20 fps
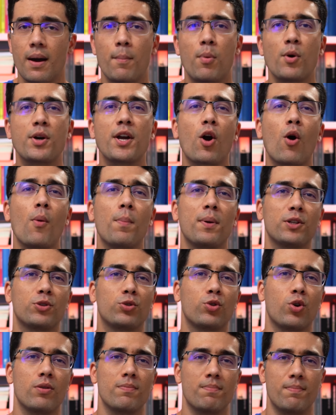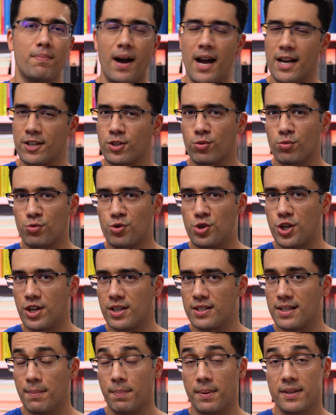porque completou mais um
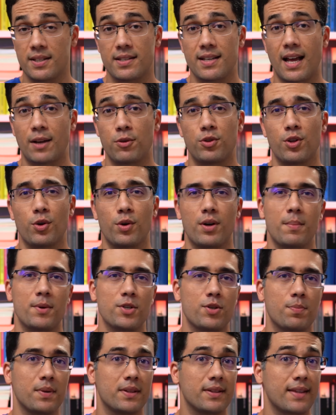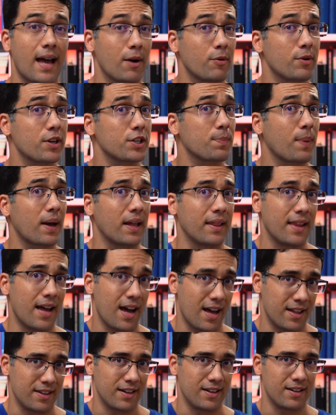dia sem precisar do teorema de Pitágoras para
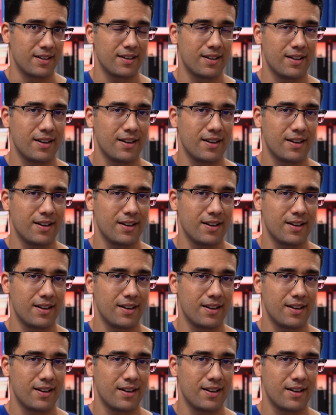nada.